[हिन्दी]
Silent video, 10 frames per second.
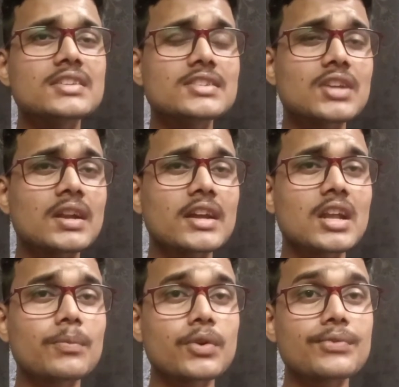ये जाने के
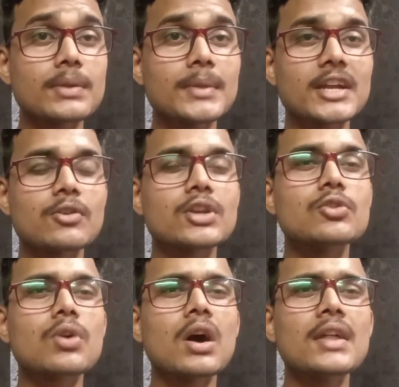लिए आपको फिल्म देखनी होगी
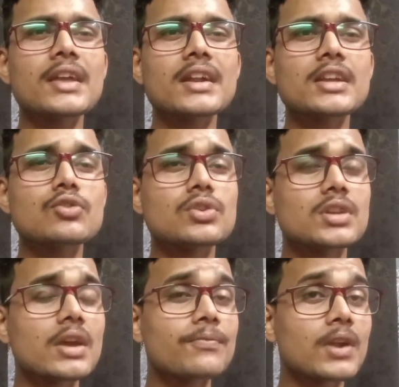तो कहाँ देखनी है तो
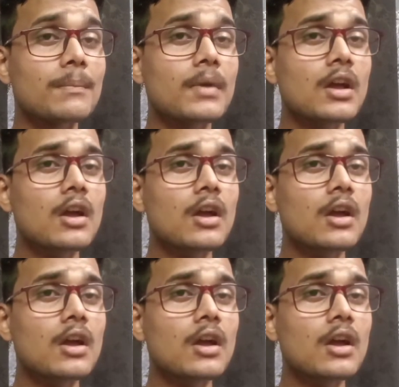ये फिल्म